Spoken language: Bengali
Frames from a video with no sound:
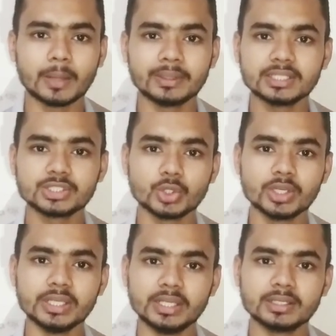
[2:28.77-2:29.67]
আমাদের
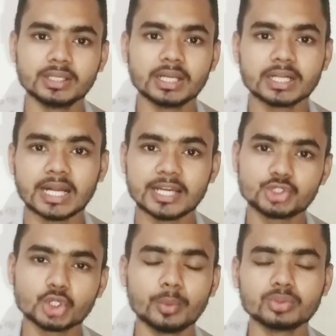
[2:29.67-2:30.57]
শরীরের
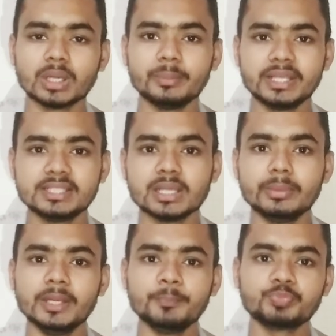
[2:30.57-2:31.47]
কার্যক্ষমতা বেড়ে
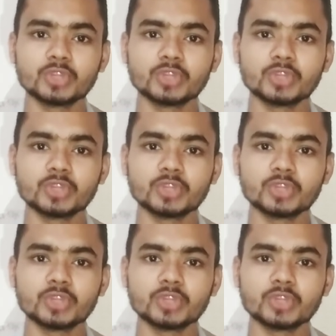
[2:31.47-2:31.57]
যাবে